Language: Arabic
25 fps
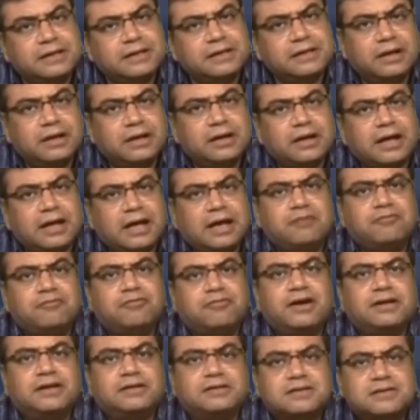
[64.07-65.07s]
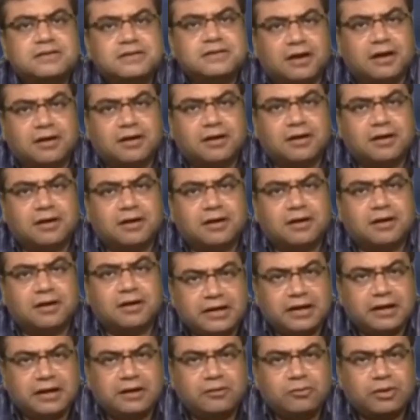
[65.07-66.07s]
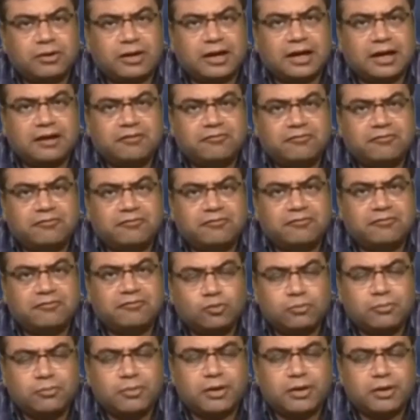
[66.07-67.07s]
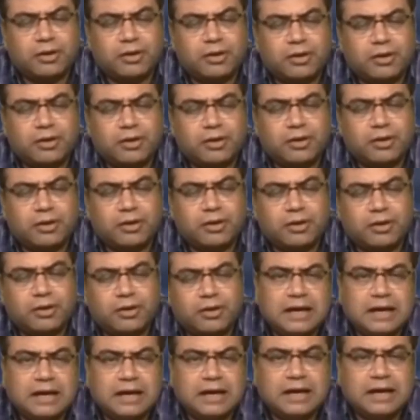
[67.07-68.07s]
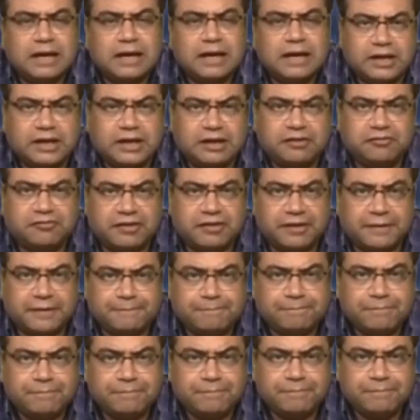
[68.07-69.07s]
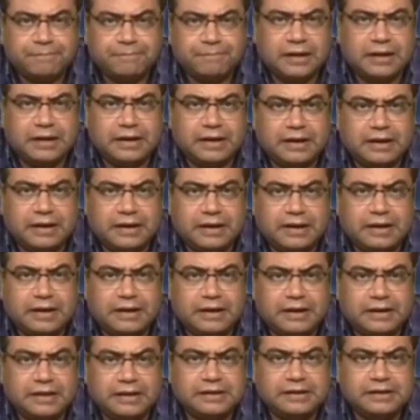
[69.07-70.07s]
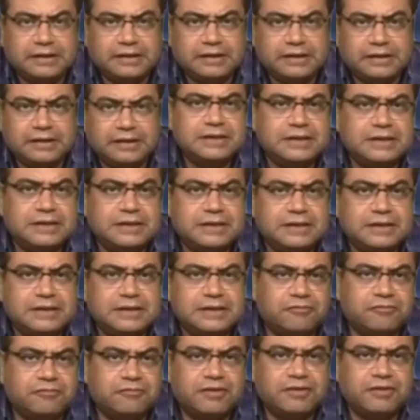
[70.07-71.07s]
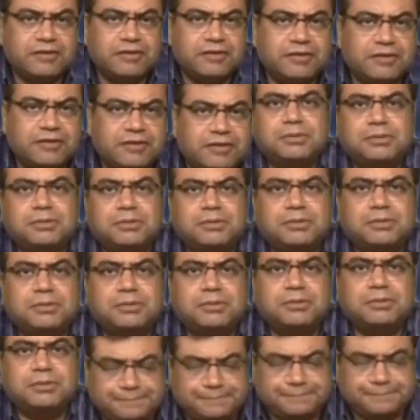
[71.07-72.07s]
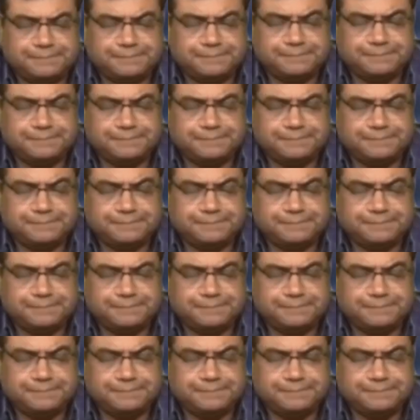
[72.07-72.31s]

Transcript: والخلفيات الثقافيه والخلفيات والمرجعيات المختلفه آه، للدين آه، في حياه البشريه.